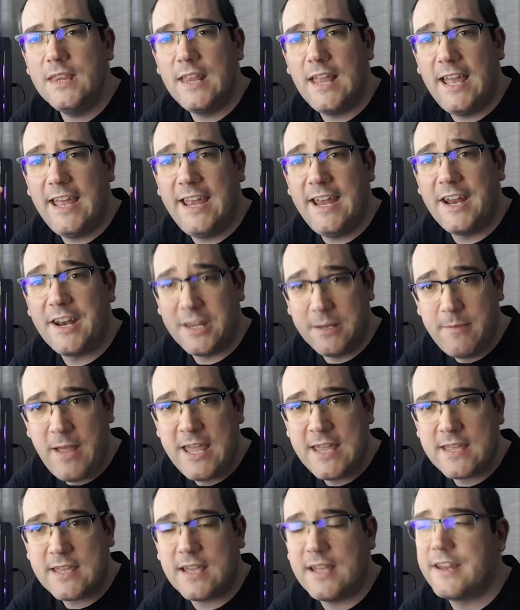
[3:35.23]
eh,
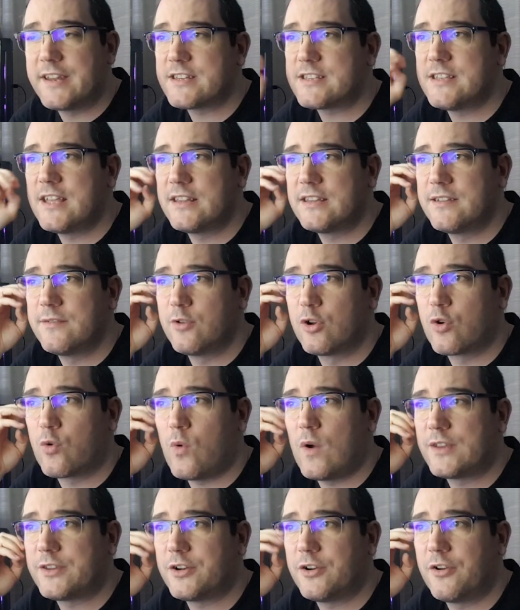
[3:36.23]
remake y Resident Evil
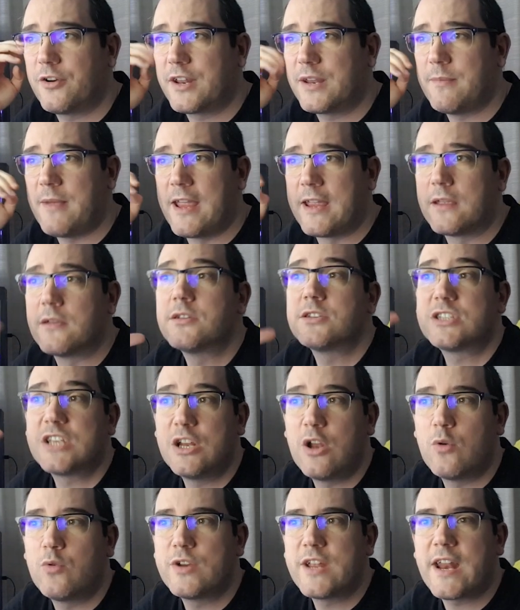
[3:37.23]
4 Remake. Si
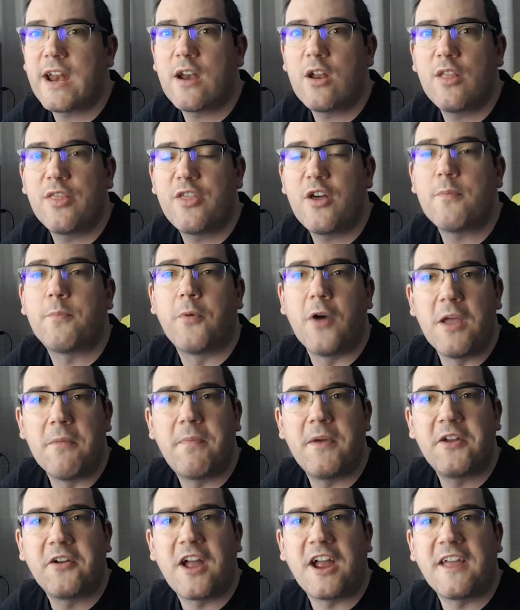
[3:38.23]
los unieran los dos, pues
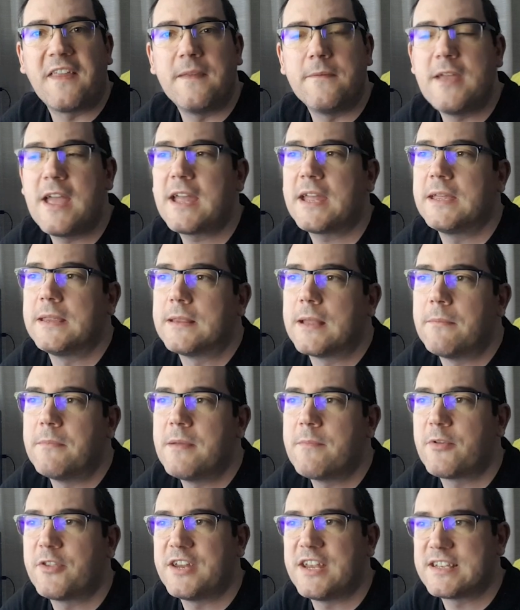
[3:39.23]
espero que quede bien y
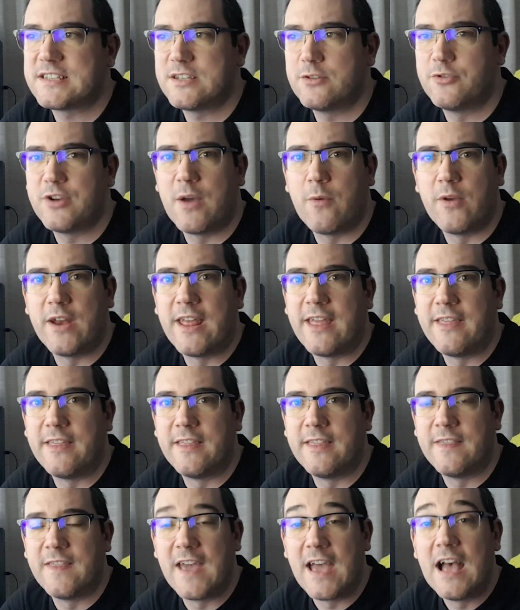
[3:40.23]
también podría ser una buena
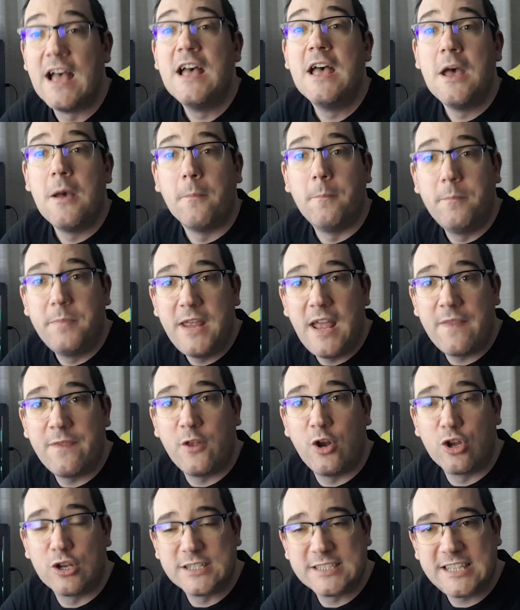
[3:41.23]
idea. Viendo
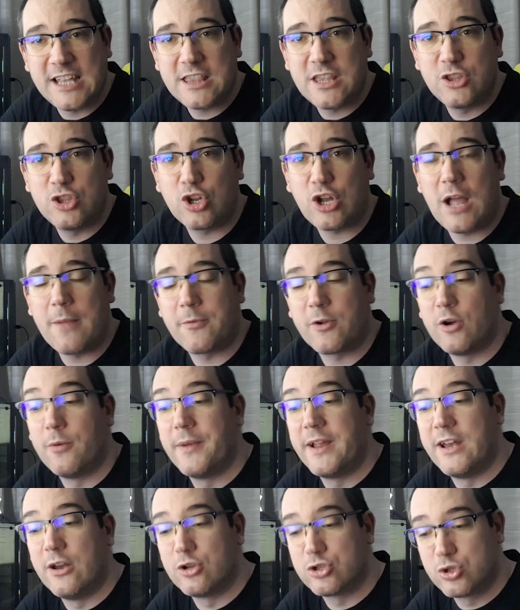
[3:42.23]
lo que está haciendo Capcom
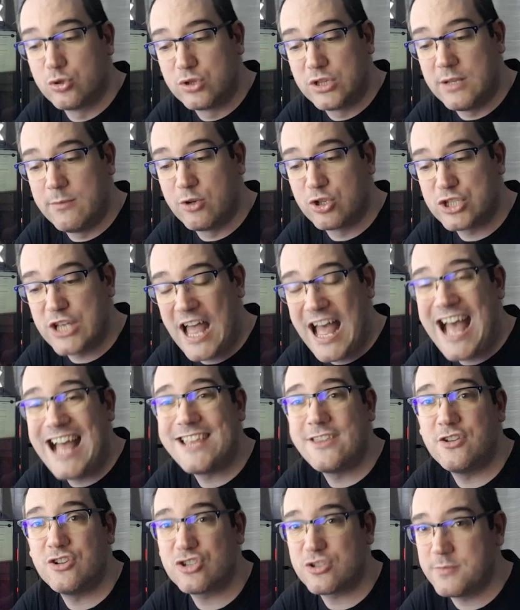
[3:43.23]
en los últimos
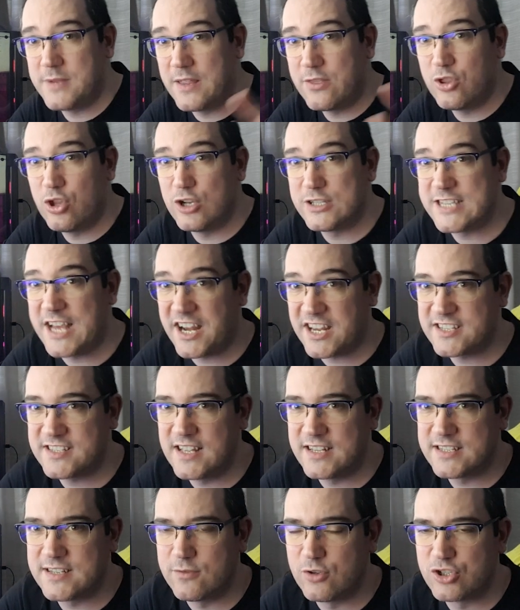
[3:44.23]
años, viendo ese
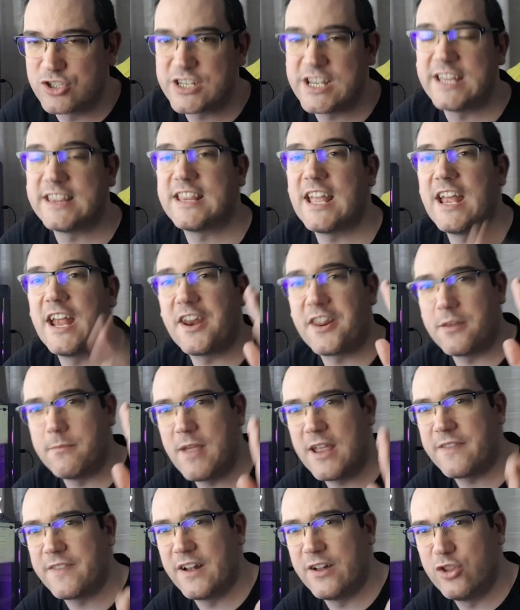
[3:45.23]
Resident Evil 7
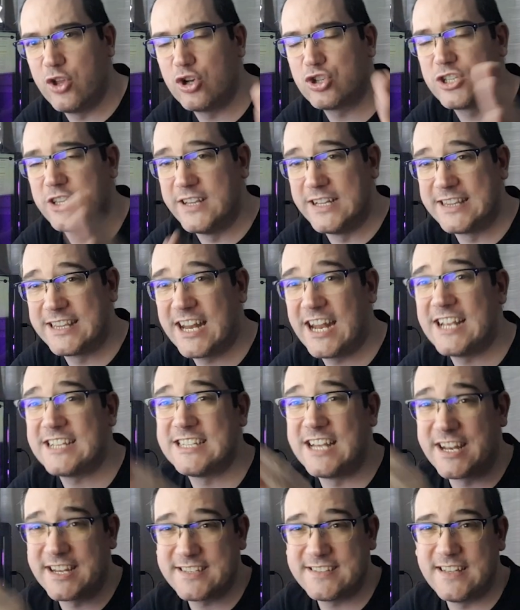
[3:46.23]
Remake del 2 y del 3 y
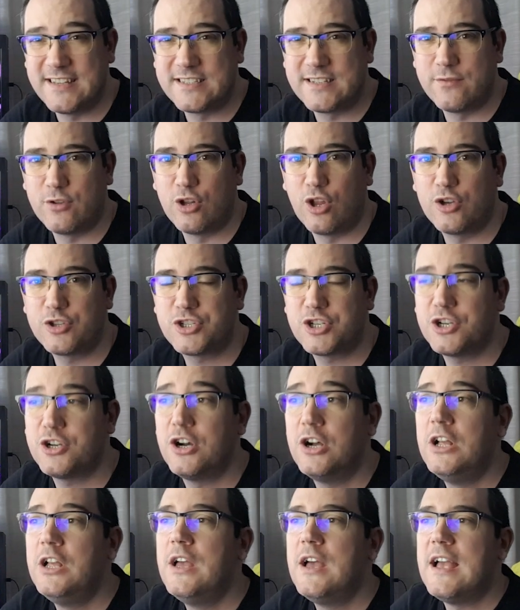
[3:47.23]
el Resident Evil 8,
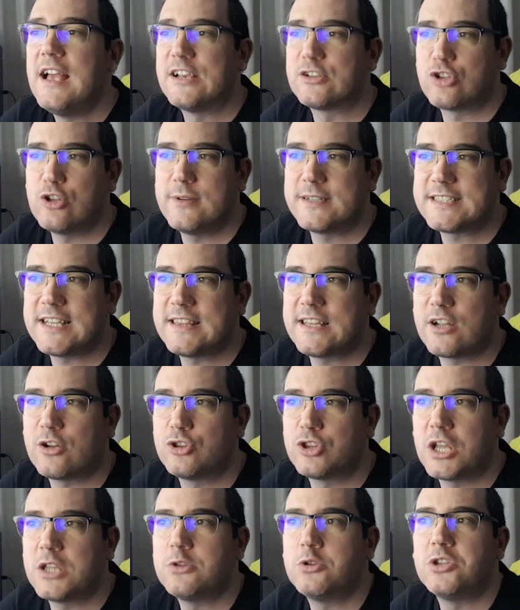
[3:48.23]
estoy bastante
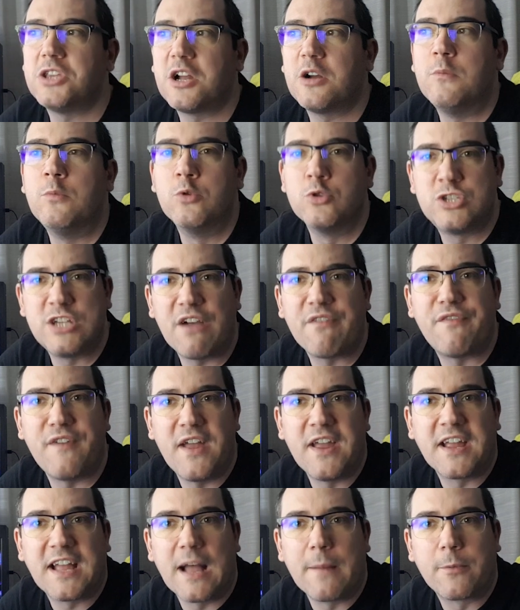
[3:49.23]
contento y tengo mucha fe
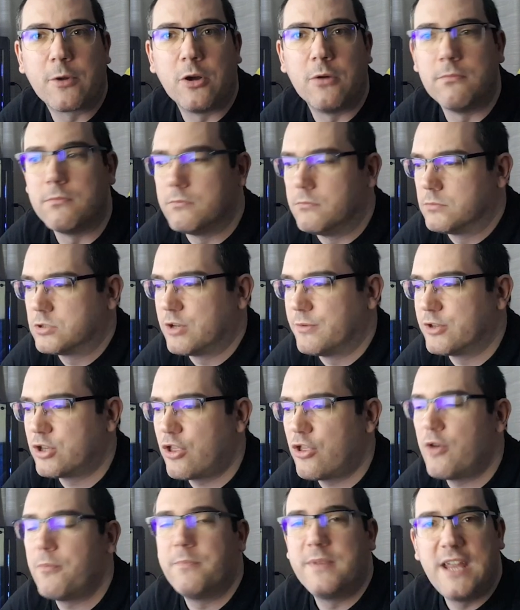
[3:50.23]
en Capcom. Sobre
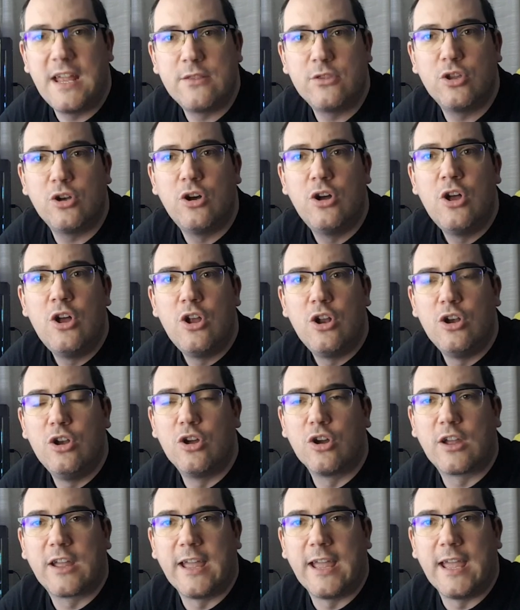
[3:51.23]
todo viendo
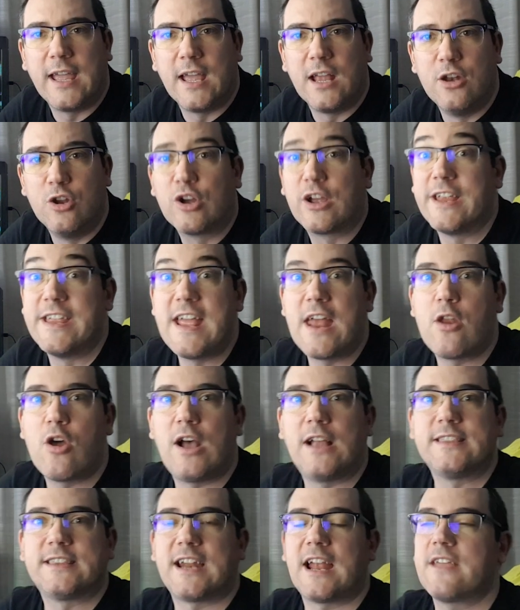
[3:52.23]
lo que, lo que ya nos
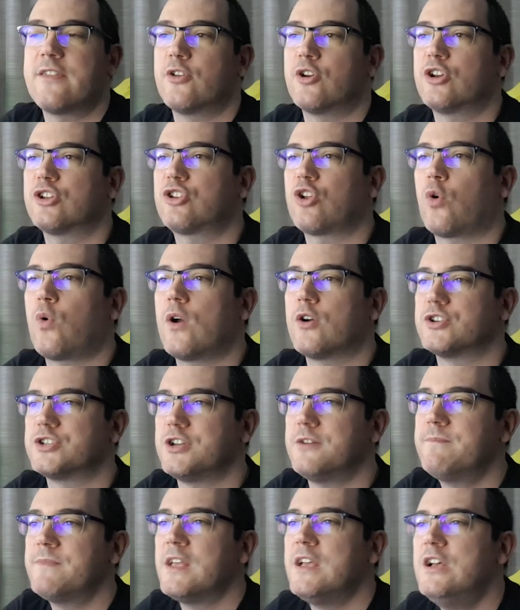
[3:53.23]
han traído, ¿no? Estos juegos,
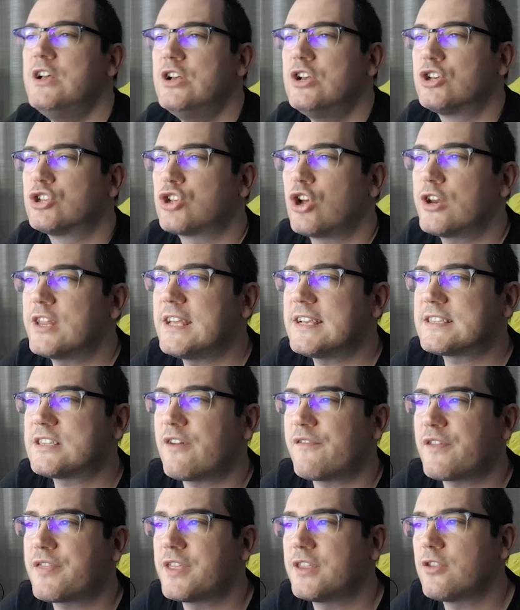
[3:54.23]
¿no? Sony está
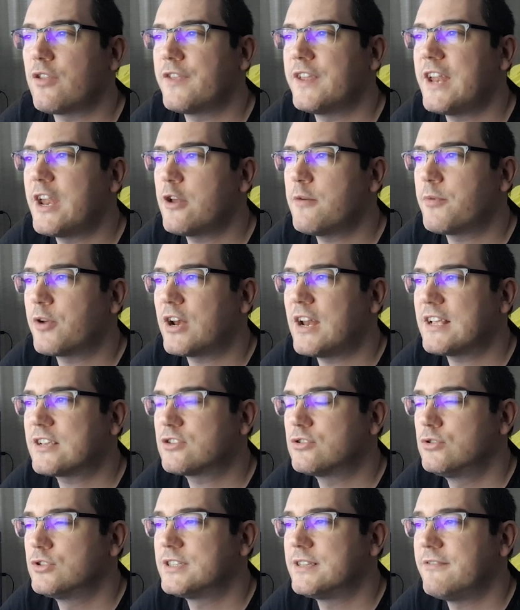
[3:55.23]
ofreciendo dinero por la
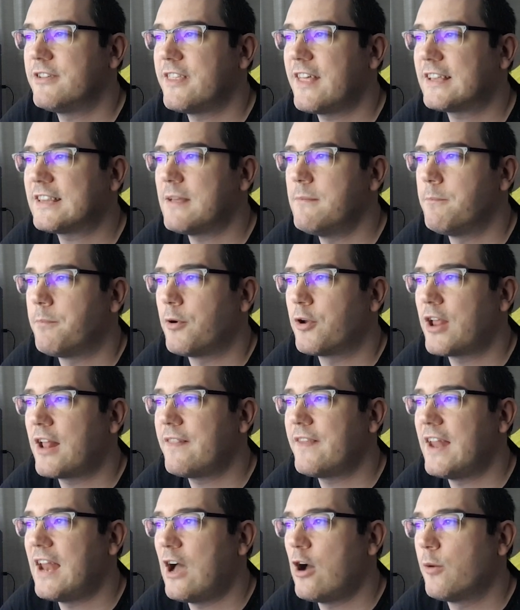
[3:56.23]
exclusividad temporal
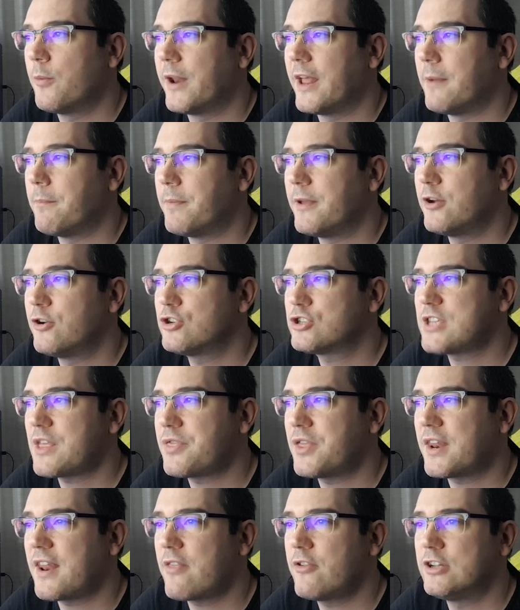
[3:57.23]
de la obra, pero no se ha
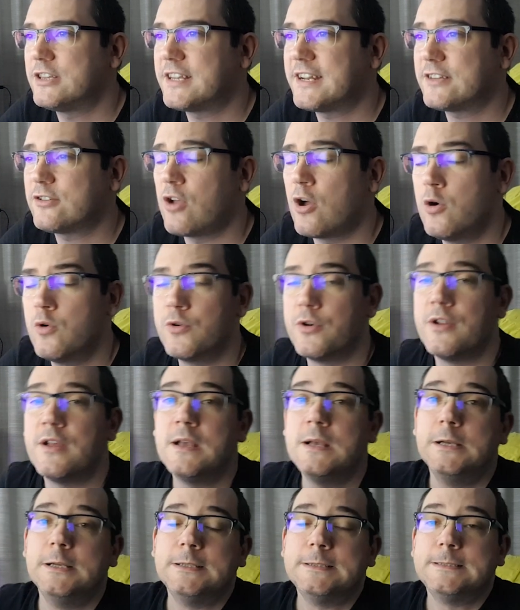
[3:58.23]
cerrado el trato aún.
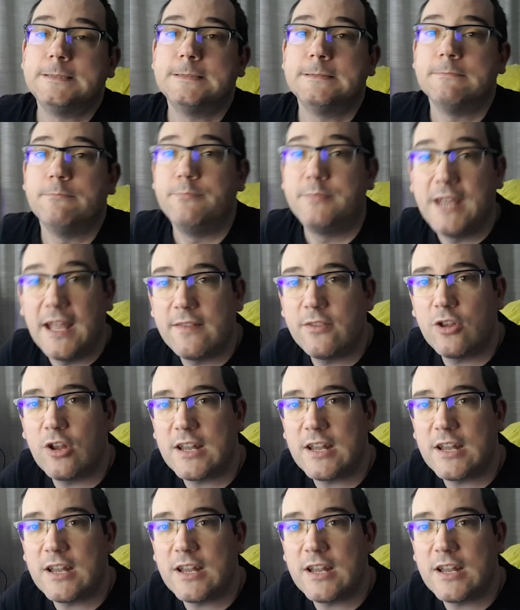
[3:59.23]
Viendo